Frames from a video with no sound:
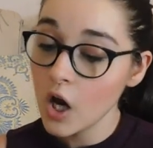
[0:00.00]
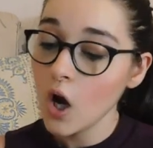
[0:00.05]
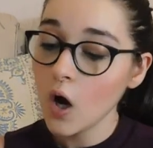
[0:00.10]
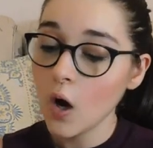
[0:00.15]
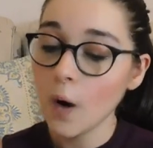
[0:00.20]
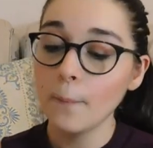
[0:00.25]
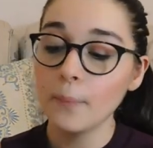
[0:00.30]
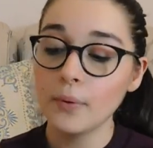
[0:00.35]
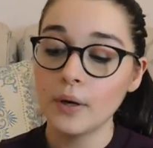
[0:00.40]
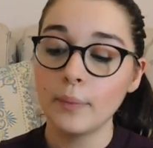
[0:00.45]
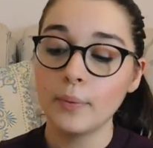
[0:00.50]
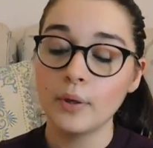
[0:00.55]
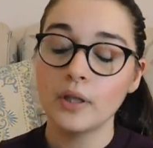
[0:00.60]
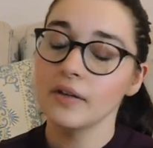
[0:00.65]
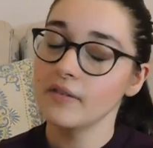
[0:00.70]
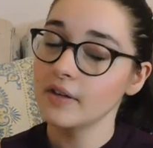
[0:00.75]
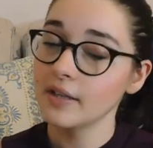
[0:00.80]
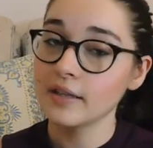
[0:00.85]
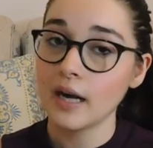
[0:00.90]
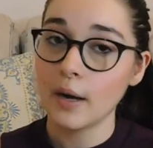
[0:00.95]
oppure poi
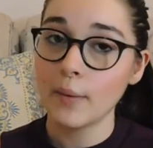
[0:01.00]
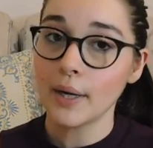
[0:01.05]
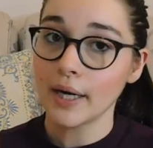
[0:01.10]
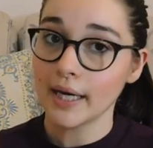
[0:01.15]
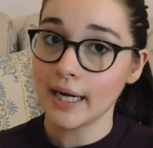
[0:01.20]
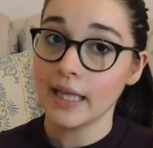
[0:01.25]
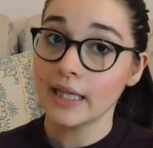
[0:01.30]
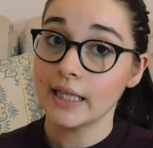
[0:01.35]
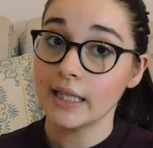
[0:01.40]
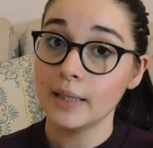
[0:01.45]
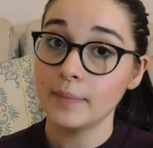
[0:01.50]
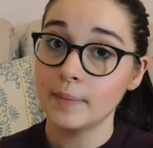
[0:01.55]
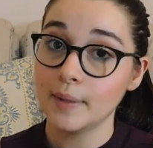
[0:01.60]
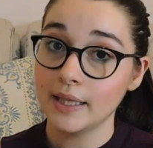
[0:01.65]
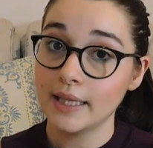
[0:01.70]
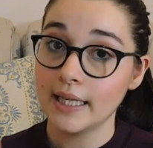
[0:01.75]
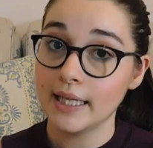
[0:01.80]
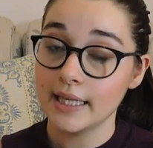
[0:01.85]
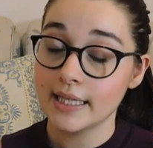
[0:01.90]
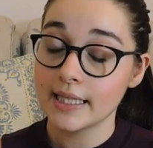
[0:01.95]
diventerà una grande
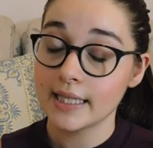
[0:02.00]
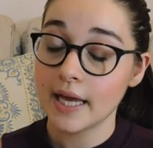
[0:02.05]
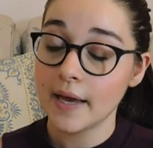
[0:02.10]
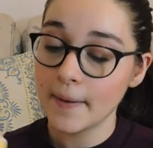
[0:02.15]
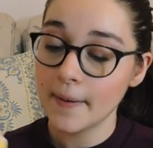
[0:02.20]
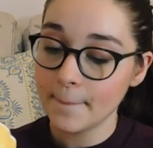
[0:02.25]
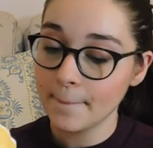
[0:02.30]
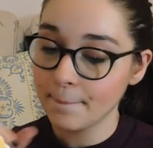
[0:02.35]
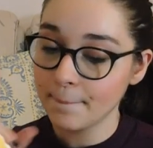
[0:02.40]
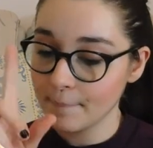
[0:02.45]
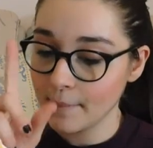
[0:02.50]
dipendenza eh?